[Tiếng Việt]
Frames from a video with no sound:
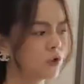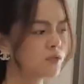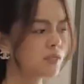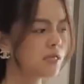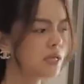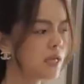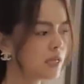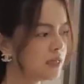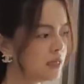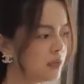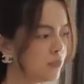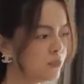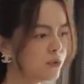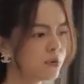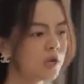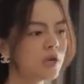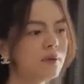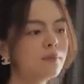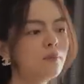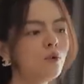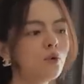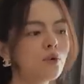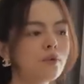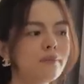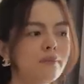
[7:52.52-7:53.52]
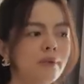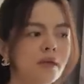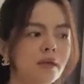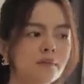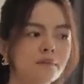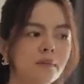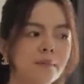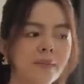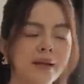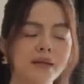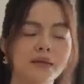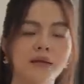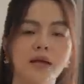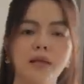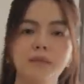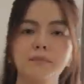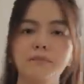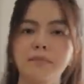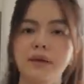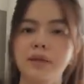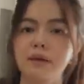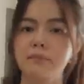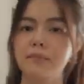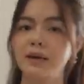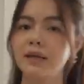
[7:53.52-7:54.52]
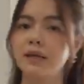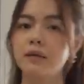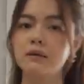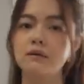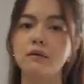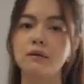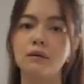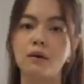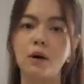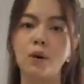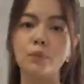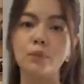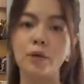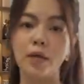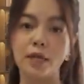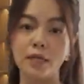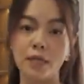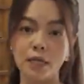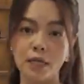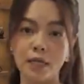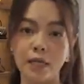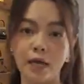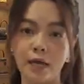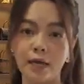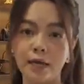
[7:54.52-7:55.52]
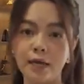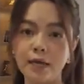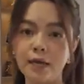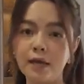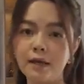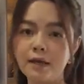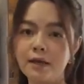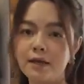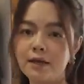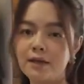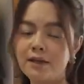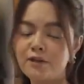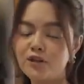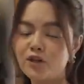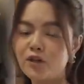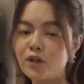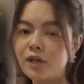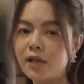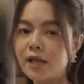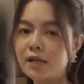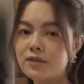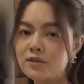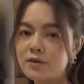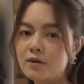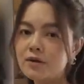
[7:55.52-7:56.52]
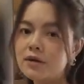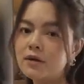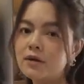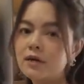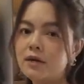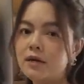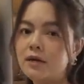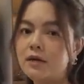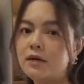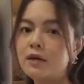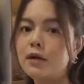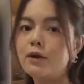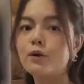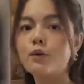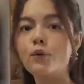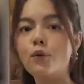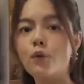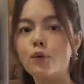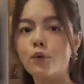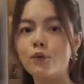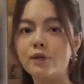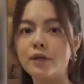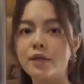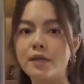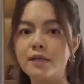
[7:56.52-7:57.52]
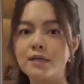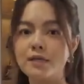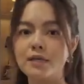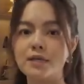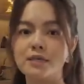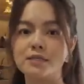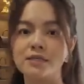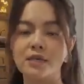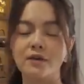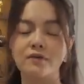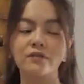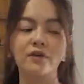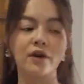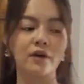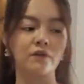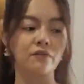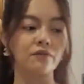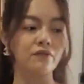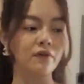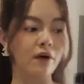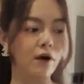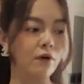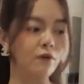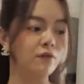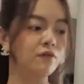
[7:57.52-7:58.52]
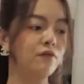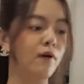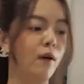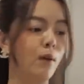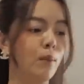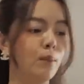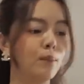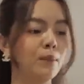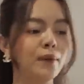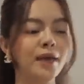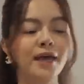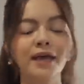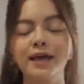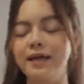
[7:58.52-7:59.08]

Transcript: Có rất là nhiều những cái bụi mịn mà bản thân mình mắt thường không thể nhìn thấy á. Cho nên là trước khi đi ngủ thì chị sẽ phải vào phòng